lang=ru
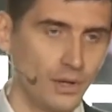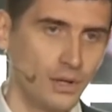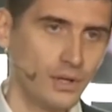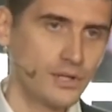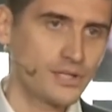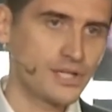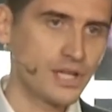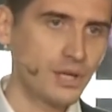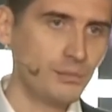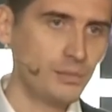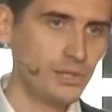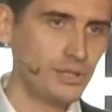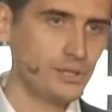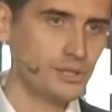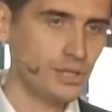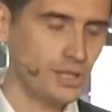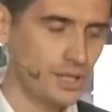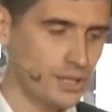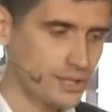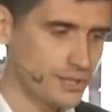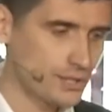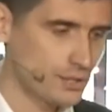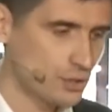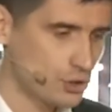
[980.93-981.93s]
Самое
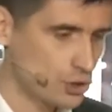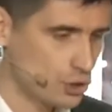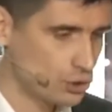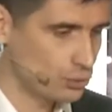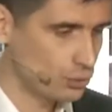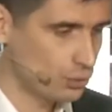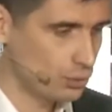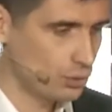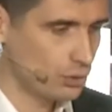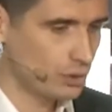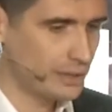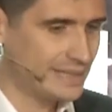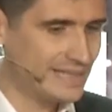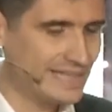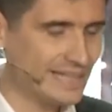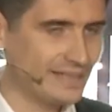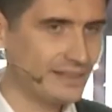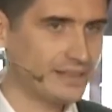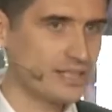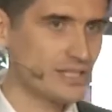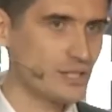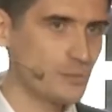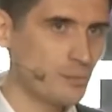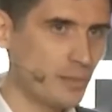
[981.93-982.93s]
интересное, что
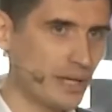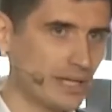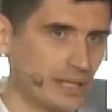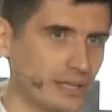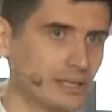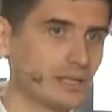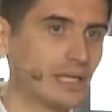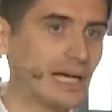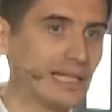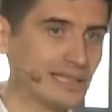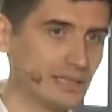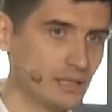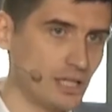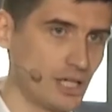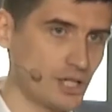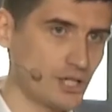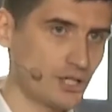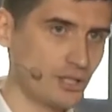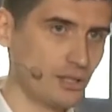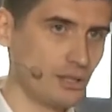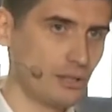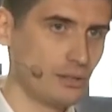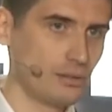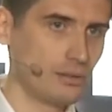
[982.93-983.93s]
Яндекс Маркет
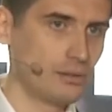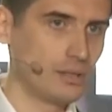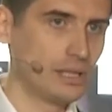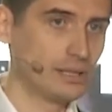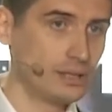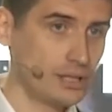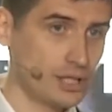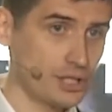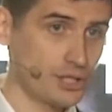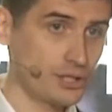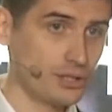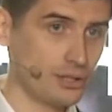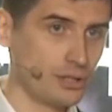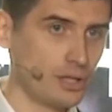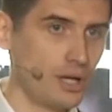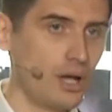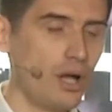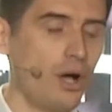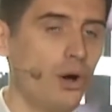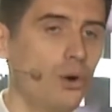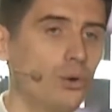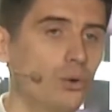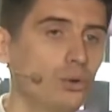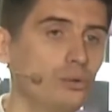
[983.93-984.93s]
однажды, однажды,
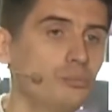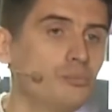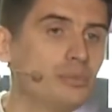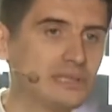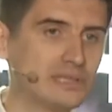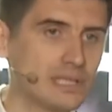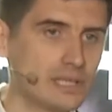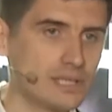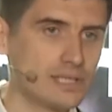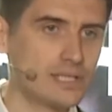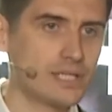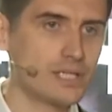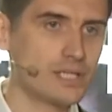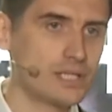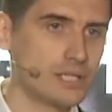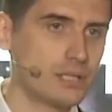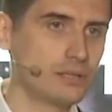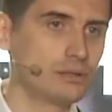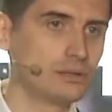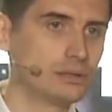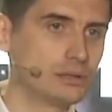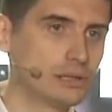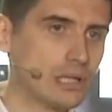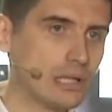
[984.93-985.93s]
он пытался
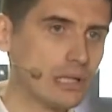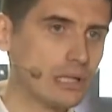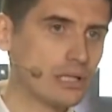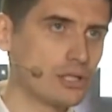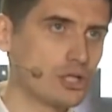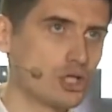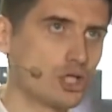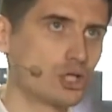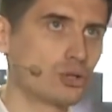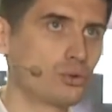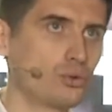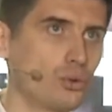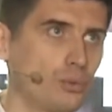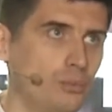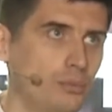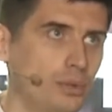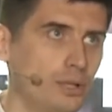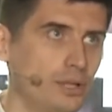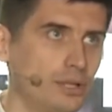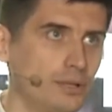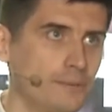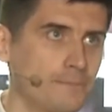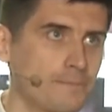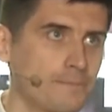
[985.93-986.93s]
сделать так,
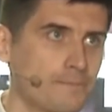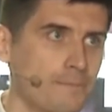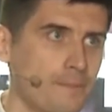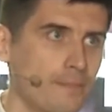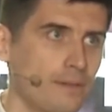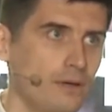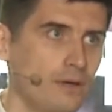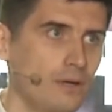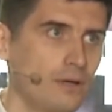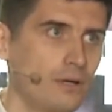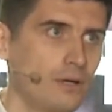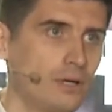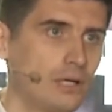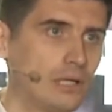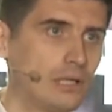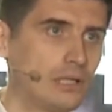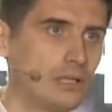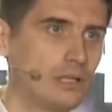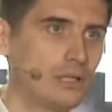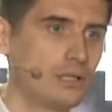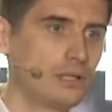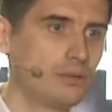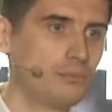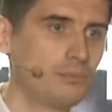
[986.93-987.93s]
чтобы
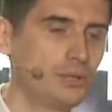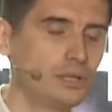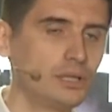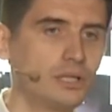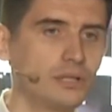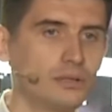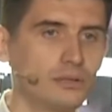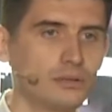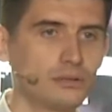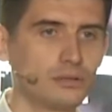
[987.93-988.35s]
а, было,